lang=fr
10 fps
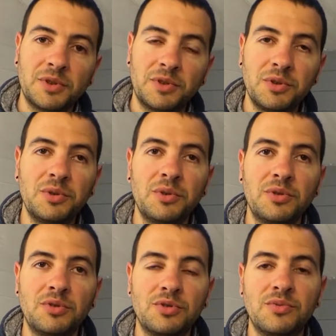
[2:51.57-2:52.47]
que
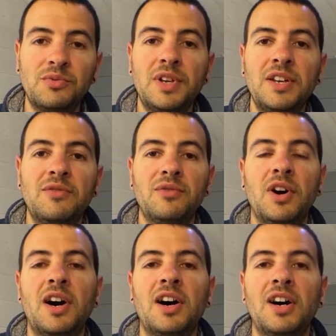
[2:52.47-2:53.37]
je voulais
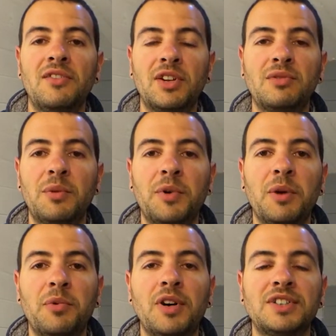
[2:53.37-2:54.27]
voir avec toi par
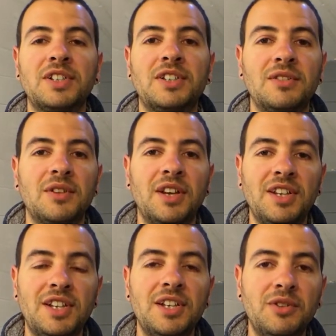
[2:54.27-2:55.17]
rapport à cette
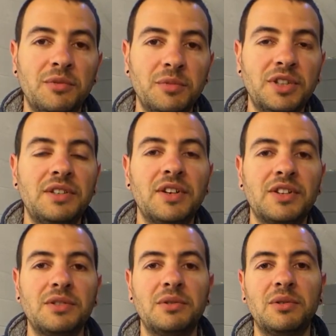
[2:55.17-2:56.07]
idée de
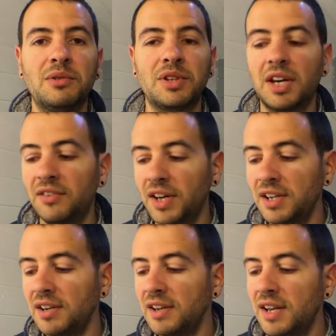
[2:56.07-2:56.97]
motivation au
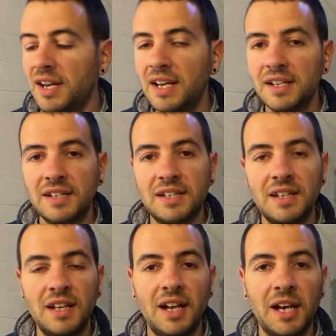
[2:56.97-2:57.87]
travail,
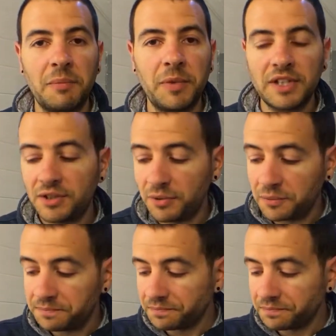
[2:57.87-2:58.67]
c'est la passion.